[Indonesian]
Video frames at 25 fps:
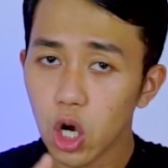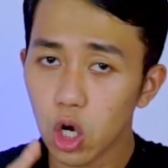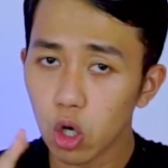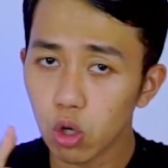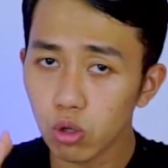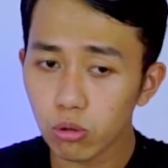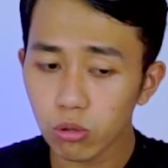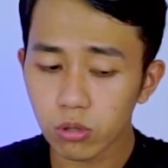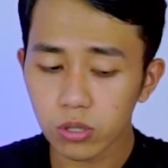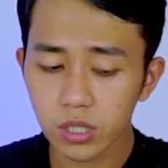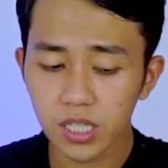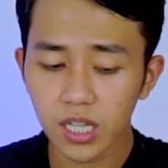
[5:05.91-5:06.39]

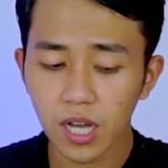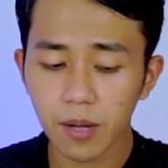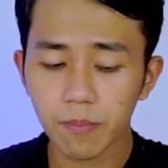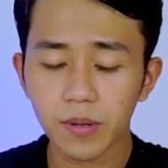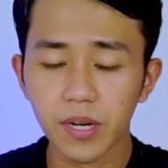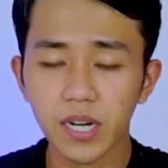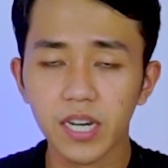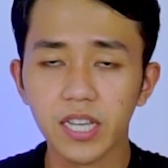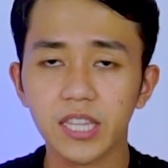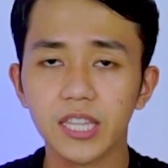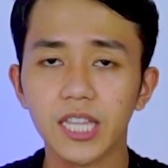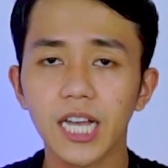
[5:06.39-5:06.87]
untuk
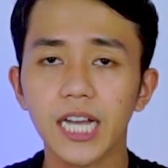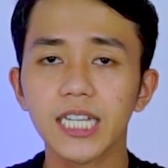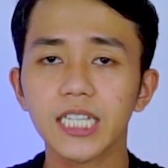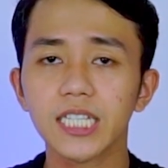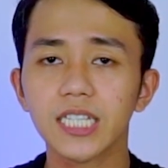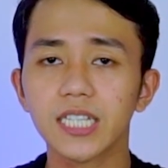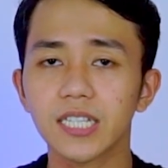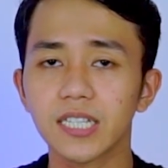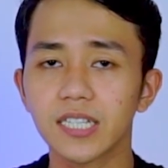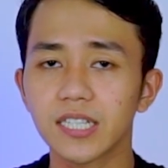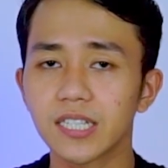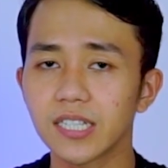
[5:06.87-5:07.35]

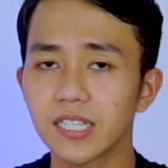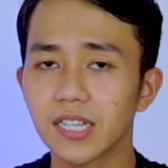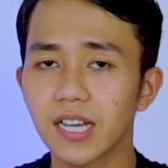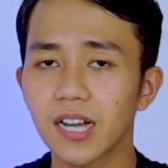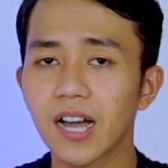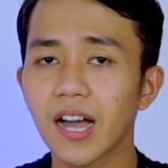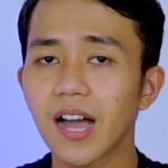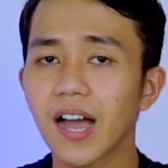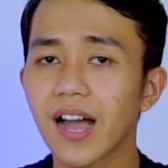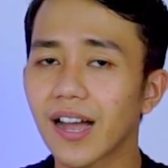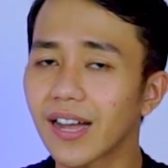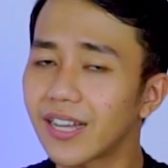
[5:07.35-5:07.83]
stabilitas
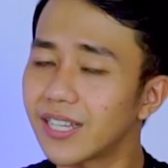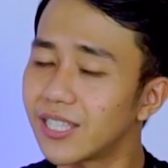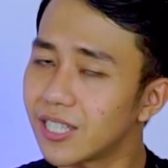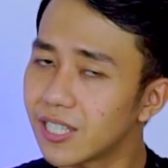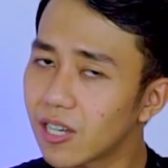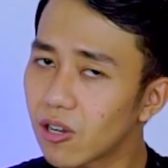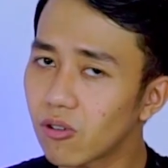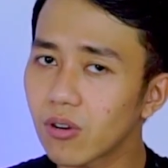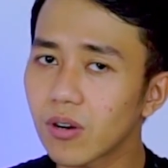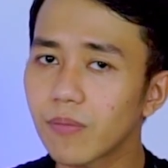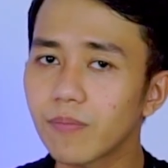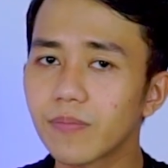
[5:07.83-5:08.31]
dia
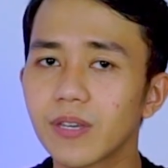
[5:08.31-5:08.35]
akan jauh